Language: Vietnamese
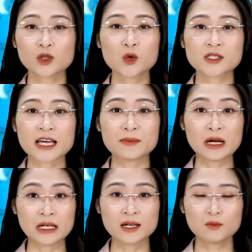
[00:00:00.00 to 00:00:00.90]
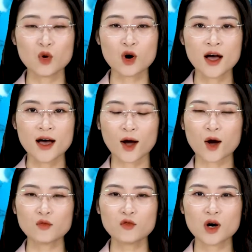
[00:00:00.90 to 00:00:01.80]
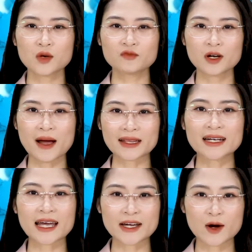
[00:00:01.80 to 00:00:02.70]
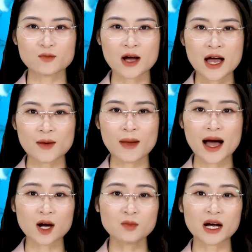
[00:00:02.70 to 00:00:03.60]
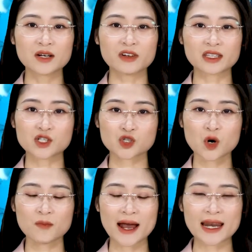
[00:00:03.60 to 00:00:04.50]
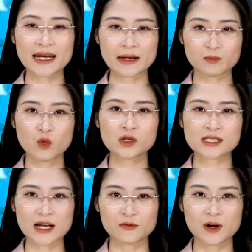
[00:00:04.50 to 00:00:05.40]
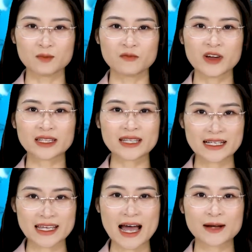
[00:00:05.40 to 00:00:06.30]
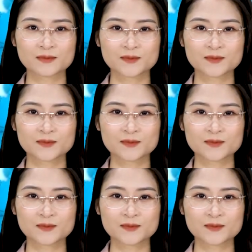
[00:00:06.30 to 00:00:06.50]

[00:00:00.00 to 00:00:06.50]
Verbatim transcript: đôi giày mình định mua có phù hợp với bản thân hay không mà không cần phải tới shop hay là đặt mua sản phẩm về tận nhà.